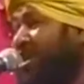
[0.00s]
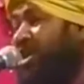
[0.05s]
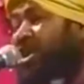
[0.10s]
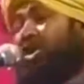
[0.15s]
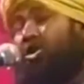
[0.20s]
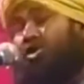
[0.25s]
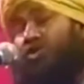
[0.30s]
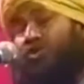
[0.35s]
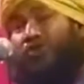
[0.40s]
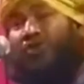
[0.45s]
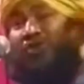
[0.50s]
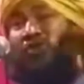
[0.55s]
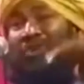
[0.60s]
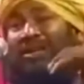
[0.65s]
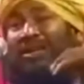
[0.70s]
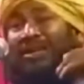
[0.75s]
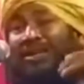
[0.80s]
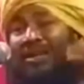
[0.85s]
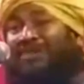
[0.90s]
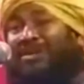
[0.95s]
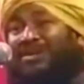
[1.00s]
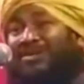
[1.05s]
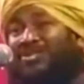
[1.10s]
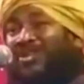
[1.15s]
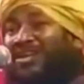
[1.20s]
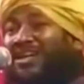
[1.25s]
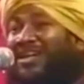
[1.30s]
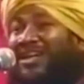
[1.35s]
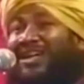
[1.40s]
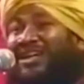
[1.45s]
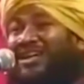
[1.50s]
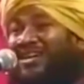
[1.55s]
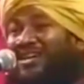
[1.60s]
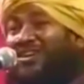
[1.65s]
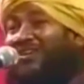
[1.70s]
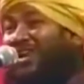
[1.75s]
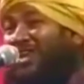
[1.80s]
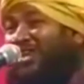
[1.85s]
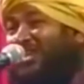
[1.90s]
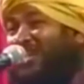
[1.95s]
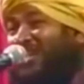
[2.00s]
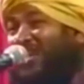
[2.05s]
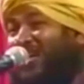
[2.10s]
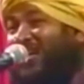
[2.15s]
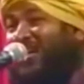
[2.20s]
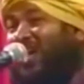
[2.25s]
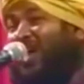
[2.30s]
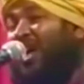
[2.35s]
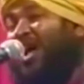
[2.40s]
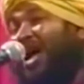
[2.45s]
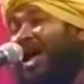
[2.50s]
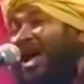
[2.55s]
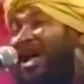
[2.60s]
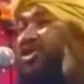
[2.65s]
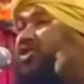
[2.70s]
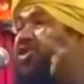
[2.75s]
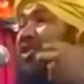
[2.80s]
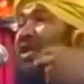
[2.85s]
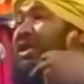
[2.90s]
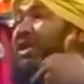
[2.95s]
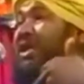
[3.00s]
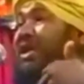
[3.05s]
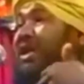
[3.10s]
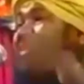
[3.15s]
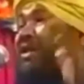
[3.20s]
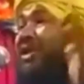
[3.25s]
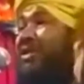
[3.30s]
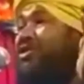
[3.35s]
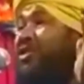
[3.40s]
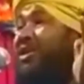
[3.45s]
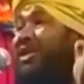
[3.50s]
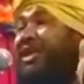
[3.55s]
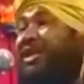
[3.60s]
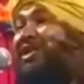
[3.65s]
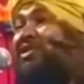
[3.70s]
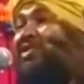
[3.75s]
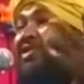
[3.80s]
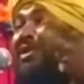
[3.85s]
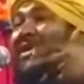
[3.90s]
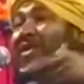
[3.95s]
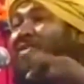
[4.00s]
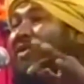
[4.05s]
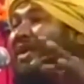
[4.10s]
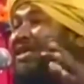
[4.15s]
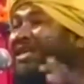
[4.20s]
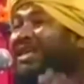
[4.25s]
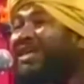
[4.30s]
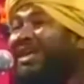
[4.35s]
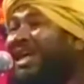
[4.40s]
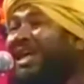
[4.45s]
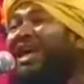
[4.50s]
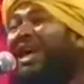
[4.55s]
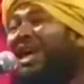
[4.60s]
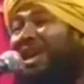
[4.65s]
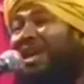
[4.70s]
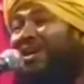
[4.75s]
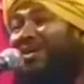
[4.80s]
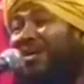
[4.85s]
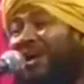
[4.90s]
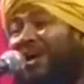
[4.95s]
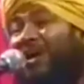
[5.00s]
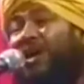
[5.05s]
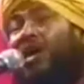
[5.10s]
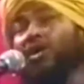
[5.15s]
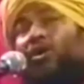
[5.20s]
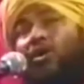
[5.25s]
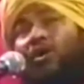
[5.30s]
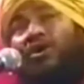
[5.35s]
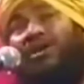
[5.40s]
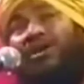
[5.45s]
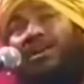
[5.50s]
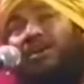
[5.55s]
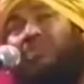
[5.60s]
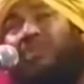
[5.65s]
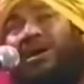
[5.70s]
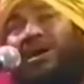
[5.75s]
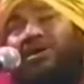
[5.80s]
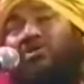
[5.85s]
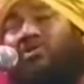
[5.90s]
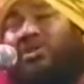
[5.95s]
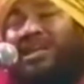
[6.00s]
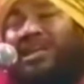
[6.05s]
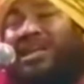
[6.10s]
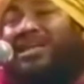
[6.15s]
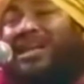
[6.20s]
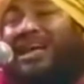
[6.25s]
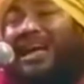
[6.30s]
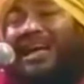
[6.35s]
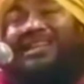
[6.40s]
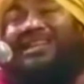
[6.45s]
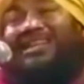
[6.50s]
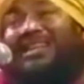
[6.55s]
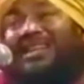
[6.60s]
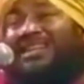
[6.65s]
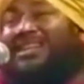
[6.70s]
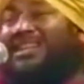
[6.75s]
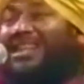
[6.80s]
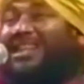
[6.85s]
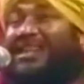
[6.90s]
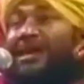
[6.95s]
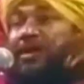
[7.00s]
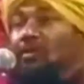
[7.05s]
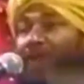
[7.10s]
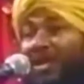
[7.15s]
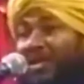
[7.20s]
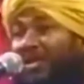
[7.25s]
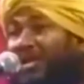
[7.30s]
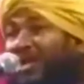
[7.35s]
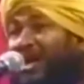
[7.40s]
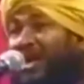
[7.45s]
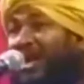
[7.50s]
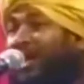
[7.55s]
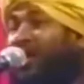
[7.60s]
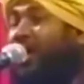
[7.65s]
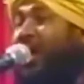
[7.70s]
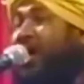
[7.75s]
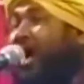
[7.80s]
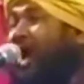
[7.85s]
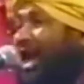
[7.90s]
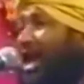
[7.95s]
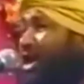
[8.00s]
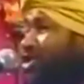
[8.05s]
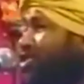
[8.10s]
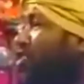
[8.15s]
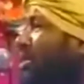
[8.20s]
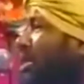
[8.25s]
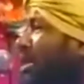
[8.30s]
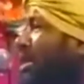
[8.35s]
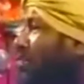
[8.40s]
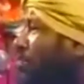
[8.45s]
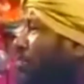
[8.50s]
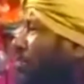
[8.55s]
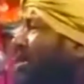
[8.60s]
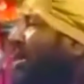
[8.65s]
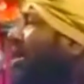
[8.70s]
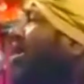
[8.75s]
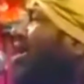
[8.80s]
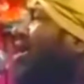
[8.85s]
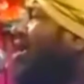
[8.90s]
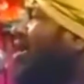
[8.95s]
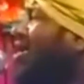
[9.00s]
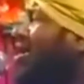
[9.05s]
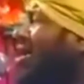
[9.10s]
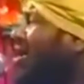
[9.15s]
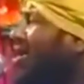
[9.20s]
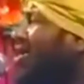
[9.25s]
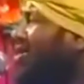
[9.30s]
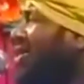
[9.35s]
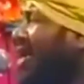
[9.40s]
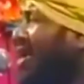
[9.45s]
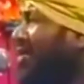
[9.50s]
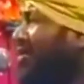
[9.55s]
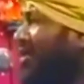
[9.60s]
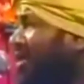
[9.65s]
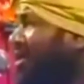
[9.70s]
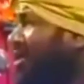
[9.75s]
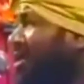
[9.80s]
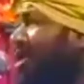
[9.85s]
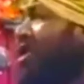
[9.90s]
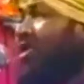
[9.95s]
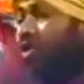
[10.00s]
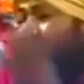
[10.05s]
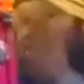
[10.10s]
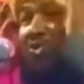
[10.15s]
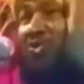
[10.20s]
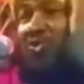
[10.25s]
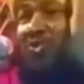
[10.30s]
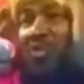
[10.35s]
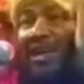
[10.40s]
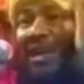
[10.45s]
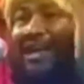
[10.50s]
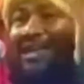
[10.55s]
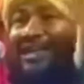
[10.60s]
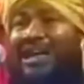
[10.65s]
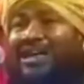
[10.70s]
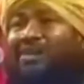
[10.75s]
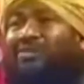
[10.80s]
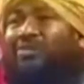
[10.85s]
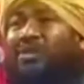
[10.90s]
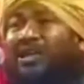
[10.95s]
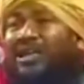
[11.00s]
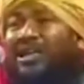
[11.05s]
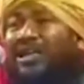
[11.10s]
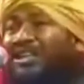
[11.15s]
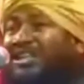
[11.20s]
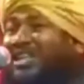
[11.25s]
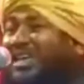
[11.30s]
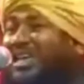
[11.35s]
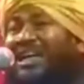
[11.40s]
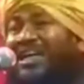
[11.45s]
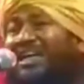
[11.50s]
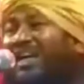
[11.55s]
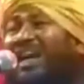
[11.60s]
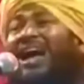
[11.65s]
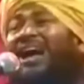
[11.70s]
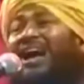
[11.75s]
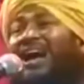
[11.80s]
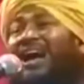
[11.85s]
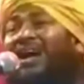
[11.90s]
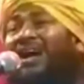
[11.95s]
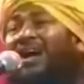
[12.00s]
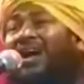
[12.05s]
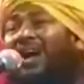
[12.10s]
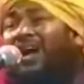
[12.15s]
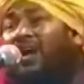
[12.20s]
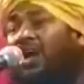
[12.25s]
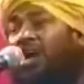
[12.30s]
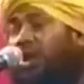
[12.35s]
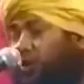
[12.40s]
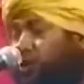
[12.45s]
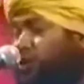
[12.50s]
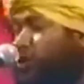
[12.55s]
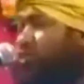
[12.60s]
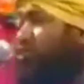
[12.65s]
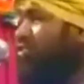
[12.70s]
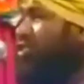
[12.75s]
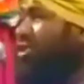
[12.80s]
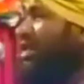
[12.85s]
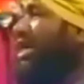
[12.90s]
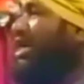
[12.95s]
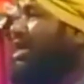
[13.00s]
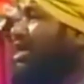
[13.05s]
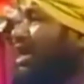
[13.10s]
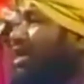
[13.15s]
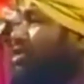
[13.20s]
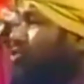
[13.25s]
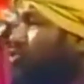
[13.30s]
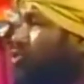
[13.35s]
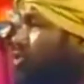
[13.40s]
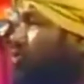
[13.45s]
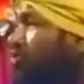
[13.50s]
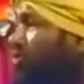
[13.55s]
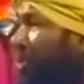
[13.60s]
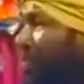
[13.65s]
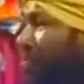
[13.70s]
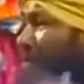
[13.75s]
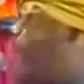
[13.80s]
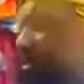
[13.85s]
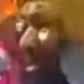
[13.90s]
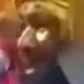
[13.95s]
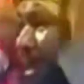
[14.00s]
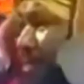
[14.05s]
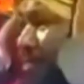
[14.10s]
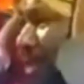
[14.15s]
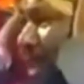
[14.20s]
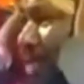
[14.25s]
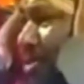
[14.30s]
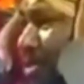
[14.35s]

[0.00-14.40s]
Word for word: জহরের নামাজ হয়ে গেল কেউ আসে না আসরের নামাজ হয়ে গেল কেউ আসে না অনেক মানুষকে ডাক দিয়েছে কেউ আসে না আসরের পর সুন্দর একটা নূরের চেহারা সুন্দর একটা জুব্বা পিন্দা পাগুড়ি